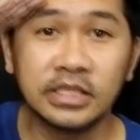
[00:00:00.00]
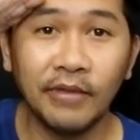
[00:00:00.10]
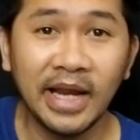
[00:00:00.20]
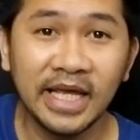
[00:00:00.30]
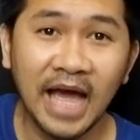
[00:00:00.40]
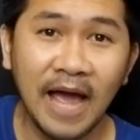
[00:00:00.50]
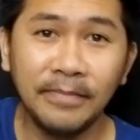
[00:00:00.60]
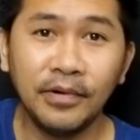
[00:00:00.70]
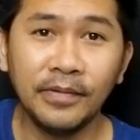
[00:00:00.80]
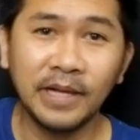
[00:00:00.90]
สวัสดีครับ
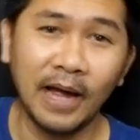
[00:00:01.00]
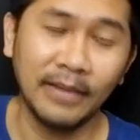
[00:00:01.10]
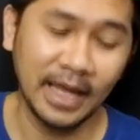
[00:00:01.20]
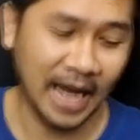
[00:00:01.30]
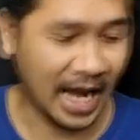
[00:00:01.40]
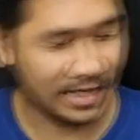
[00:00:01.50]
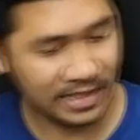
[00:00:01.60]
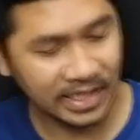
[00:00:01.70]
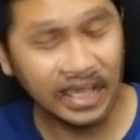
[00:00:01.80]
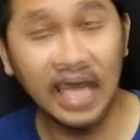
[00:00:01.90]
พบกับรายการ
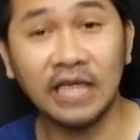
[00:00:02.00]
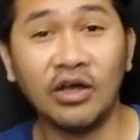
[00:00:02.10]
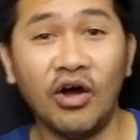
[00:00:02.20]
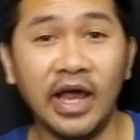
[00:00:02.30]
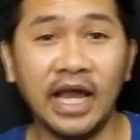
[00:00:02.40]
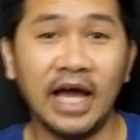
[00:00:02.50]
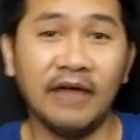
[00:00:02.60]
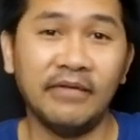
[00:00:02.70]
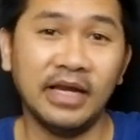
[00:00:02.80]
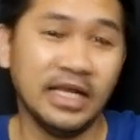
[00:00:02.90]
ซีเก้งทอยนะค
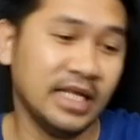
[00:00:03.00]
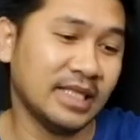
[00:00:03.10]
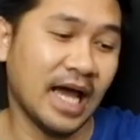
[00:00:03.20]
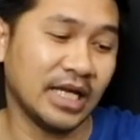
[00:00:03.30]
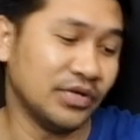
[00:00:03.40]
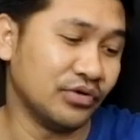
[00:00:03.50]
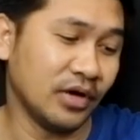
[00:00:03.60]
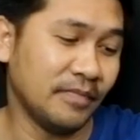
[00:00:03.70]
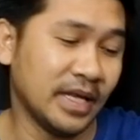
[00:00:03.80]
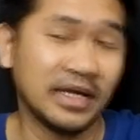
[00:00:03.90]
รับ วันนี้ที่ตั้งอยู่
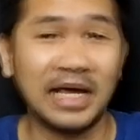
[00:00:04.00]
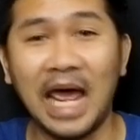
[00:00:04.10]
ก็เป็น